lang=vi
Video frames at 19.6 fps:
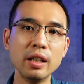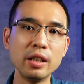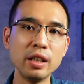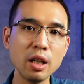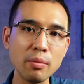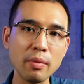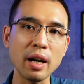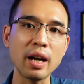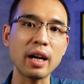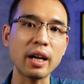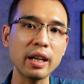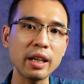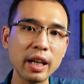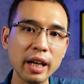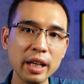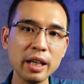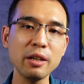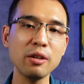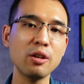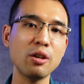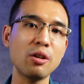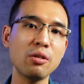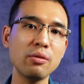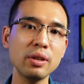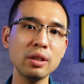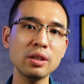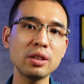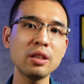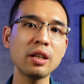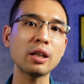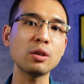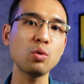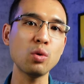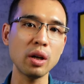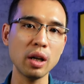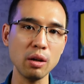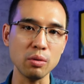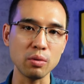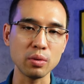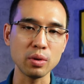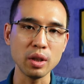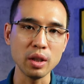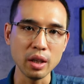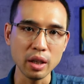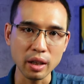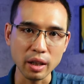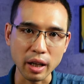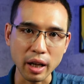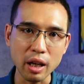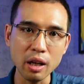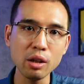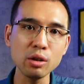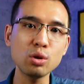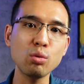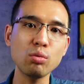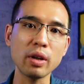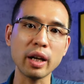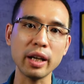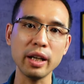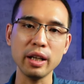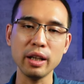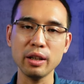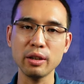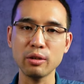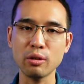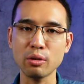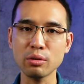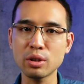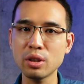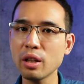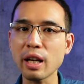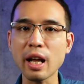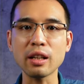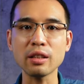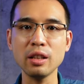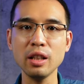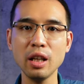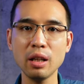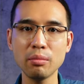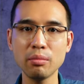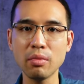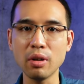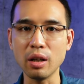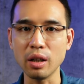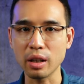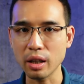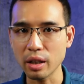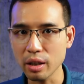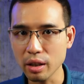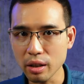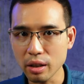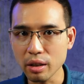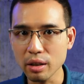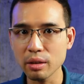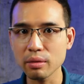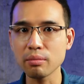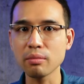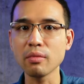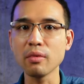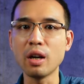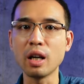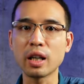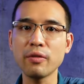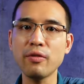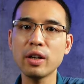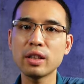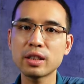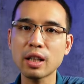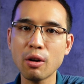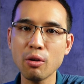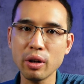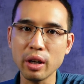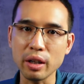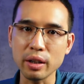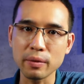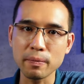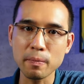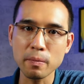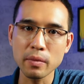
nhưng mà cái đấy nó vẫn chưa ăn thua đâu cái ứng dụng này ấy, nó chưa đáng tiền bởi cái bởi cái phần sau này